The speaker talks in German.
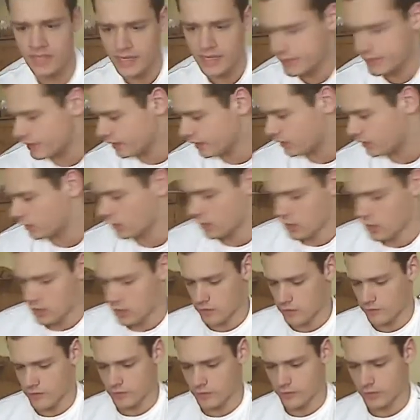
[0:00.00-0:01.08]
Ja,
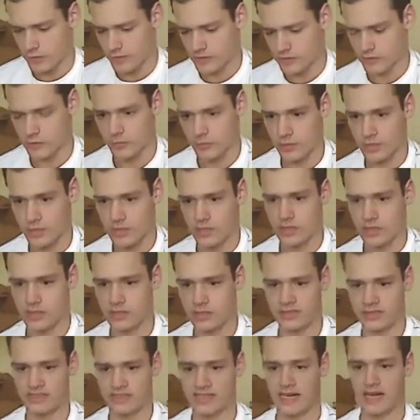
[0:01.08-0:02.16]
kommen wir aber mal zu ein paar
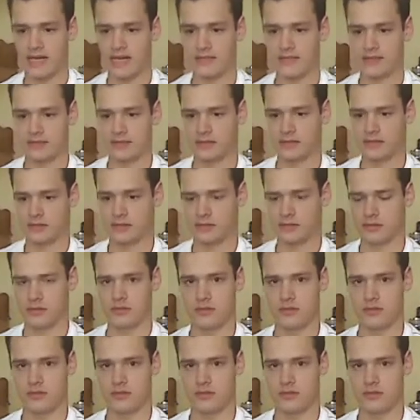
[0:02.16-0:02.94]
Daten